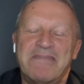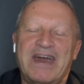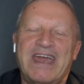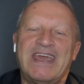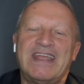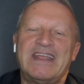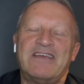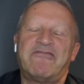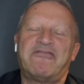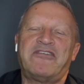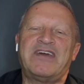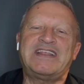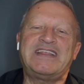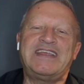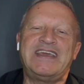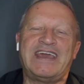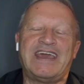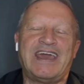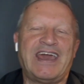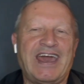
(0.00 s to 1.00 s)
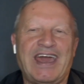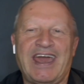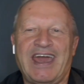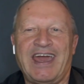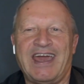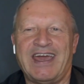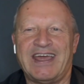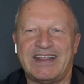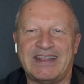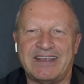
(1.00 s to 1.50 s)
Beh, in effetti
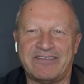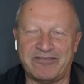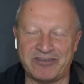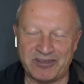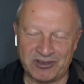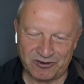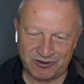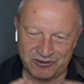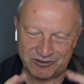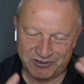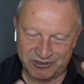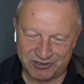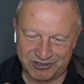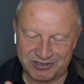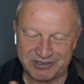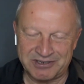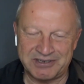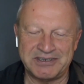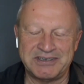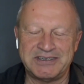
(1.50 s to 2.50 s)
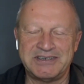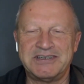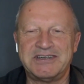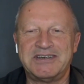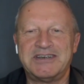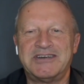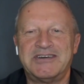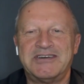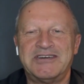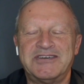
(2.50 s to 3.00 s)
è, davvero
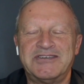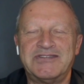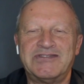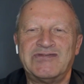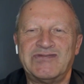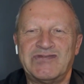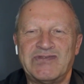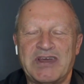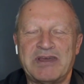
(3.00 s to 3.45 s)
eh,